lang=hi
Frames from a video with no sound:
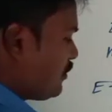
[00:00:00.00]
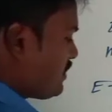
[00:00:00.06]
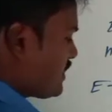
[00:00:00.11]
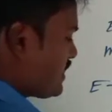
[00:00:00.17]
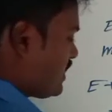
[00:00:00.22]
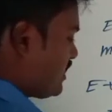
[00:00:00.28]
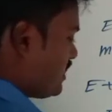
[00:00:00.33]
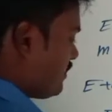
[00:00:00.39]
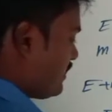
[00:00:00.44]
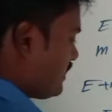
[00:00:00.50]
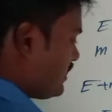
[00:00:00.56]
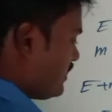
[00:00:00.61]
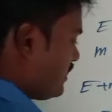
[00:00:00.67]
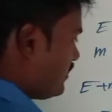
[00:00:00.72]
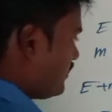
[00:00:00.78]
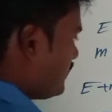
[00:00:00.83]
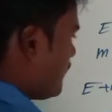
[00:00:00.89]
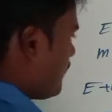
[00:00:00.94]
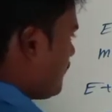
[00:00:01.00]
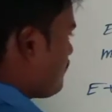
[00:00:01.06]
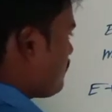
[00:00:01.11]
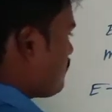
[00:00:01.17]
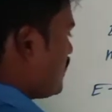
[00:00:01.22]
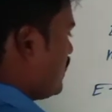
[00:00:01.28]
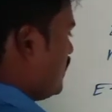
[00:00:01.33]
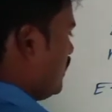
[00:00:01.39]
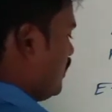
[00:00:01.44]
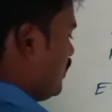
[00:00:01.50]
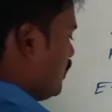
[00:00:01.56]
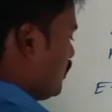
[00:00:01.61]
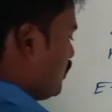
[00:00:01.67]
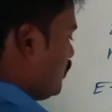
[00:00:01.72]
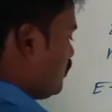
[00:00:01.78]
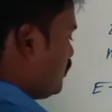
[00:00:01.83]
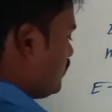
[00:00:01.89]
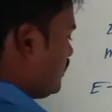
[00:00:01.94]
सौ पचहत्तर परसेंट
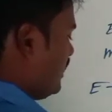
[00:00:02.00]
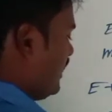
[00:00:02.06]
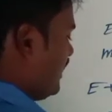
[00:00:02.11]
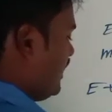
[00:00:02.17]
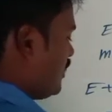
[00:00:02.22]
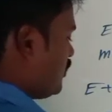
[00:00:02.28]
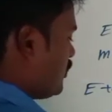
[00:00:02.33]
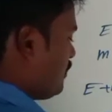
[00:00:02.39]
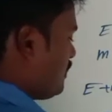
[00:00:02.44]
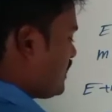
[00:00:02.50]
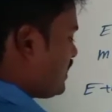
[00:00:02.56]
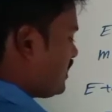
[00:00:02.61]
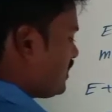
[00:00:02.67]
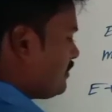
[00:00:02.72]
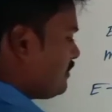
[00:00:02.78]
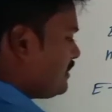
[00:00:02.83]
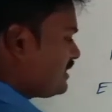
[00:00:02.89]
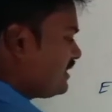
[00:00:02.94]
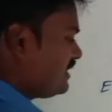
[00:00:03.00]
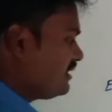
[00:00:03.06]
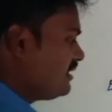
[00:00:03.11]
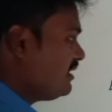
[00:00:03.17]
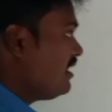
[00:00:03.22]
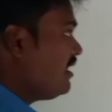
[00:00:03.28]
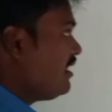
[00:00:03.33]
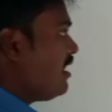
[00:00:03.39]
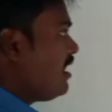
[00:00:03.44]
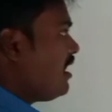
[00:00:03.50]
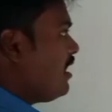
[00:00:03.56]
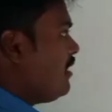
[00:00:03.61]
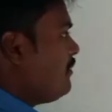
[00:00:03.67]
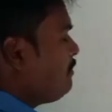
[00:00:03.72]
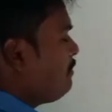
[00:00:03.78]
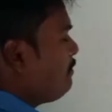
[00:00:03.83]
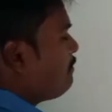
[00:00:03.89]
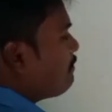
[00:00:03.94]
दोस्तों कितना एक सौ पचहत्तर परसेंट
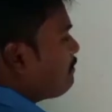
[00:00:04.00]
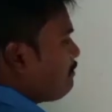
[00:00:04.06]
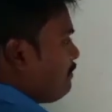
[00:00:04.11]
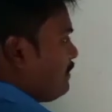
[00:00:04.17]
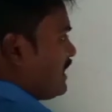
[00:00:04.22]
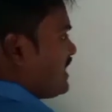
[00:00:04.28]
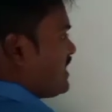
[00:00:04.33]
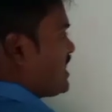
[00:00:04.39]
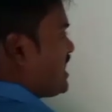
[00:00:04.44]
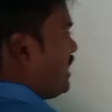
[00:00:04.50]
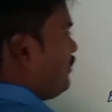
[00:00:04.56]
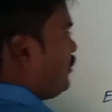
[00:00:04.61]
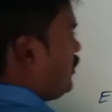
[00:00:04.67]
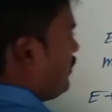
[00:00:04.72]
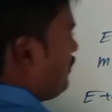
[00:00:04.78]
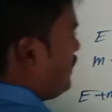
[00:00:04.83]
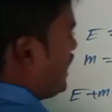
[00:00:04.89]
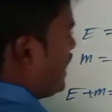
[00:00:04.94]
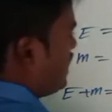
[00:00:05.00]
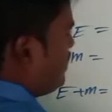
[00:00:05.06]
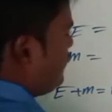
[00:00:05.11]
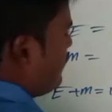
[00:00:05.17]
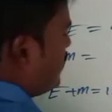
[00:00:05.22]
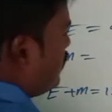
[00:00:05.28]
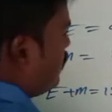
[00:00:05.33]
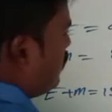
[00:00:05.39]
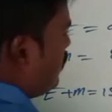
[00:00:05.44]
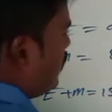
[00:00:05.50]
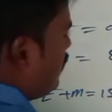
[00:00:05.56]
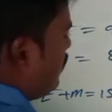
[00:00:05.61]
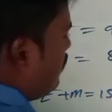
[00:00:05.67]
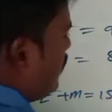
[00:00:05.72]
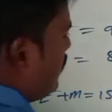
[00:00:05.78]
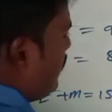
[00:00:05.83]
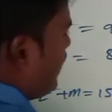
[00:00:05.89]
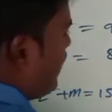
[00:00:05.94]
अब परीक्षा में जो अभ्यर्थी बैठे होंगे
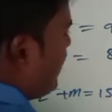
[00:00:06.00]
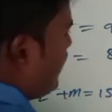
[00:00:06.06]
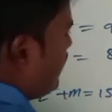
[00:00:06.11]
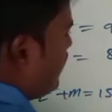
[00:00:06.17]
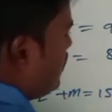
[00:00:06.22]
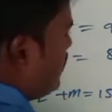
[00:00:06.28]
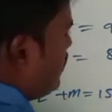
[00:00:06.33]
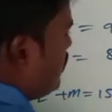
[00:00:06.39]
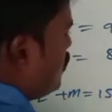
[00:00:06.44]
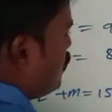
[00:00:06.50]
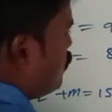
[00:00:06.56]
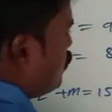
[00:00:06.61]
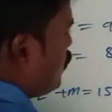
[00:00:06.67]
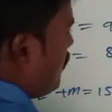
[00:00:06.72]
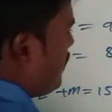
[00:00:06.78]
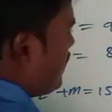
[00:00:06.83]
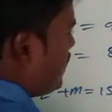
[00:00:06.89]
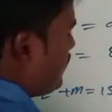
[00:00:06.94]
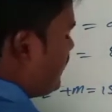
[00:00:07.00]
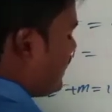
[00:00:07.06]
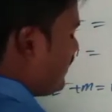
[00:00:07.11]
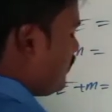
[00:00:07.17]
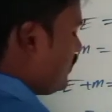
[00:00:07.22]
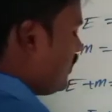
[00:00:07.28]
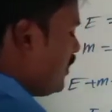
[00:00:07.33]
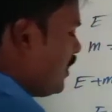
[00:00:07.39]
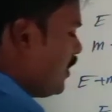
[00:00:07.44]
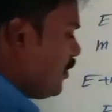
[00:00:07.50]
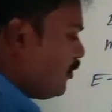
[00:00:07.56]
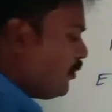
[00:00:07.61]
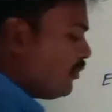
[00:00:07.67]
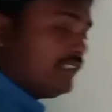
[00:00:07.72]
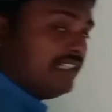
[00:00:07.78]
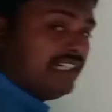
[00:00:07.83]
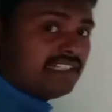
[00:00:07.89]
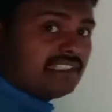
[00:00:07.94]
वो हमारे सौ परसेंट बैठे होंगे
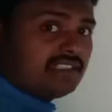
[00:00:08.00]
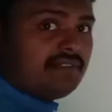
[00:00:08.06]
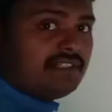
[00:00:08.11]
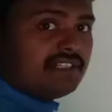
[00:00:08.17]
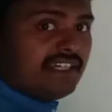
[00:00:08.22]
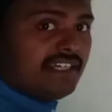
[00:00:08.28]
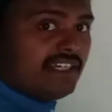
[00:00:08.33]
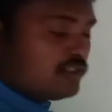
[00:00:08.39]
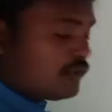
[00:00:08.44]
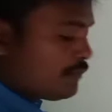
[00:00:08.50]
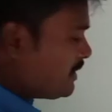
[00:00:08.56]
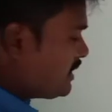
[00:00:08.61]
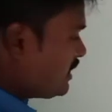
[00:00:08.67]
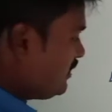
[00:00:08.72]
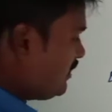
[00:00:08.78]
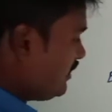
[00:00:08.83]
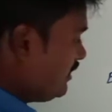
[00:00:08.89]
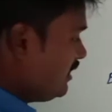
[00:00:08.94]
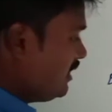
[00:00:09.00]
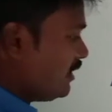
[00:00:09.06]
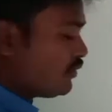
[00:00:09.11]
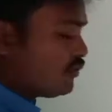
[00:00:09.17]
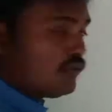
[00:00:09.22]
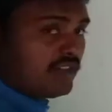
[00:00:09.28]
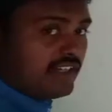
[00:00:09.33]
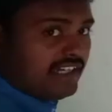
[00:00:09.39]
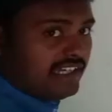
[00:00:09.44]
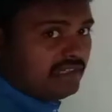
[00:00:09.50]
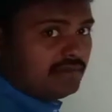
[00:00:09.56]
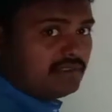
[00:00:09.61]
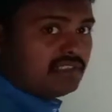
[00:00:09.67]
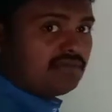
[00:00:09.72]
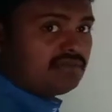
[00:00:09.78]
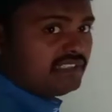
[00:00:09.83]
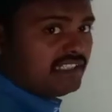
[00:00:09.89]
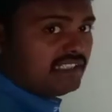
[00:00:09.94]
और यहाँ कितना बैठ रहा है एक सौ पचहत्तर तो कहने
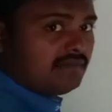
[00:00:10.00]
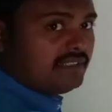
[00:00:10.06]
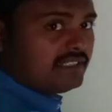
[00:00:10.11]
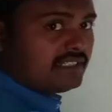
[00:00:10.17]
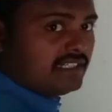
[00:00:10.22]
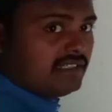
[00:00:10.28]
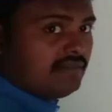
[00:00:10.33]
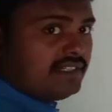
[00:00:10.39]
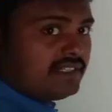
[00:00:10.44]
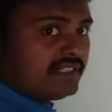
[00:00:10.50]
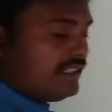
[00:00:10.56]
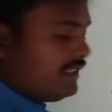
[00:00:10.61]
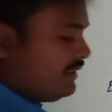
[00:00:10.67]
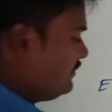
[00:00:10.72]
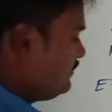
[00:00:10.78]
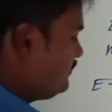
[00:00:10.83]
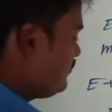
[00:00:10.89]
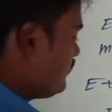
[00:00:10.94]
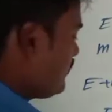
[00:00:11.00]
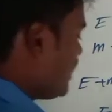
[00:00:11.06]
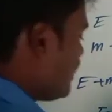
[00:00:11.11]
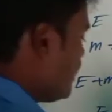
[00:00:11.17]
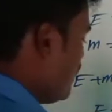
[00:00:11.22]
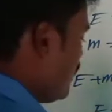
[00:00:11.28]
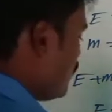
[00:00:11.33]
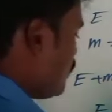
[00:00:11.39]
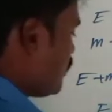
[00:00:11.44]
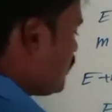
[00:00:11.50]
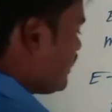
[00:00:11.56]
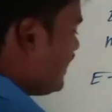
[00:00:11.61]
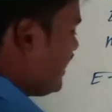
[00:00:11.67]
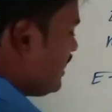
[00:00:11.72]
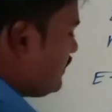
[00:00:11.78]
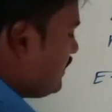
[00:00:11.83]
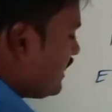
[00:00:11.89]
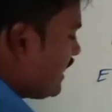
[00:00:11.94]
मतलब ज़्यादा बैठ रहा है ना बैठ रहा है तो कितना
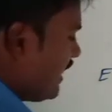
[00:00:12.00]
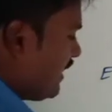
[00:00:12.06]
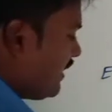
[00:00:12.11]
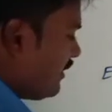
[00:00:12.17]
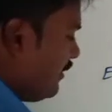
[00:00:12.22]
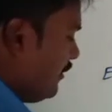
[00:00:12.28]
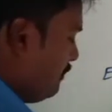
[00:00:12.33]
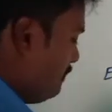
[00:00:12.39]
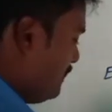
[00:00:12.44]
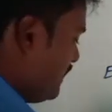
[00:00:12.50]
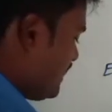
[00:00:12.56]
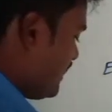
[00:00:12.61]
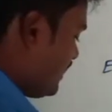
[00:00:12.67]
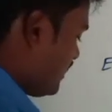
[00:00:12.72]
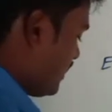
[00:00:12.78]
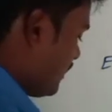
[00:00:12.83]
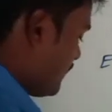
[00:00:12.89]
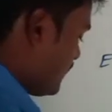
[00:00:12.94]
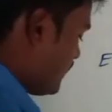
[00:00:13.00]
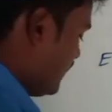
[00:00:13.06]
ज़्यादा बैठ रहा है पचहत्तर